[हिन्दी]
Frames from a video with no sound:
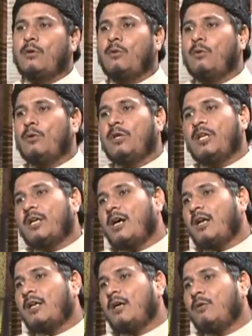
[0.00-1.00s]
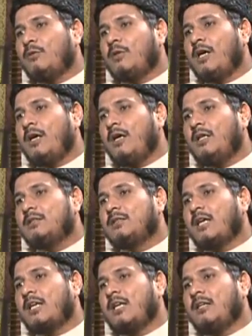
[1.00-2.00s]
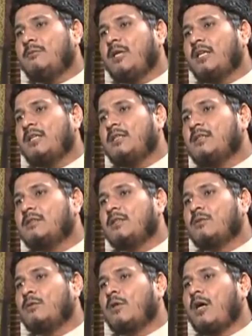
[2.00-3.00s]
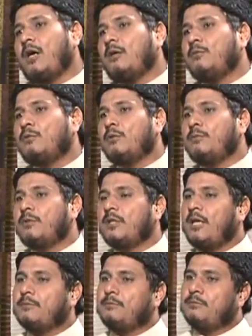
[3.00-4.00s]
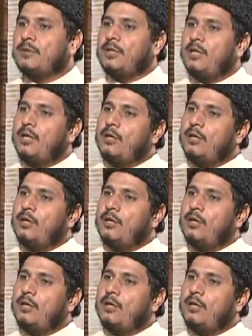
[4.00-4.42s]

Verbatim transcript: को निकालना होगा ताकि हमारी इज्जत और आबरू अपने आप में